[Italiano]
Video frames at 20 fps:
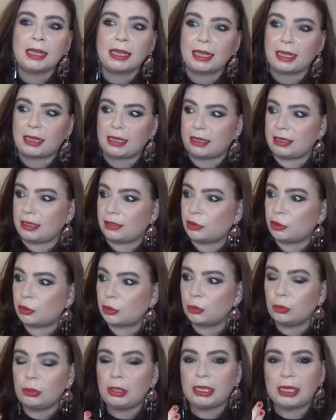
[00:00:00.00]
eh,
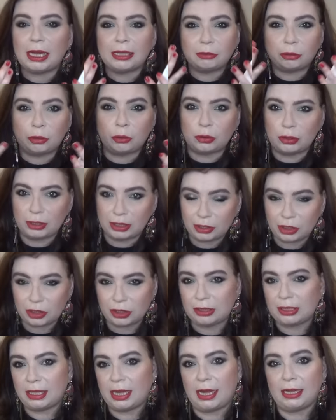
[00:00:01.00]
sulla
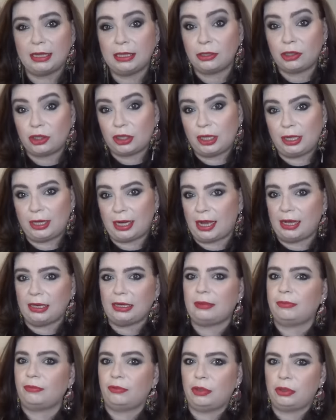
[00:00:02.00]
tonicità in
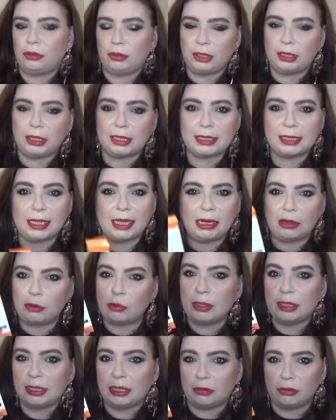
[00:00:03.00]
generale voglio dire se è la
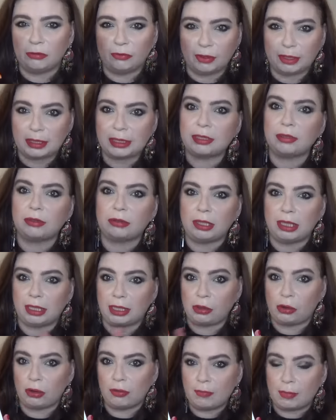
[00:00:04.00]
quinta confezione
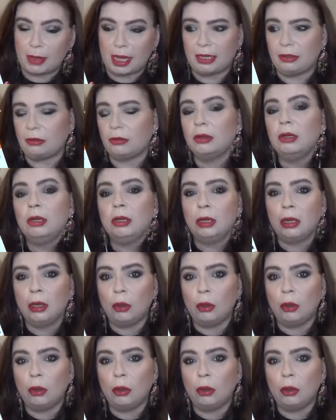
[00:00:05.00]
che ho in mano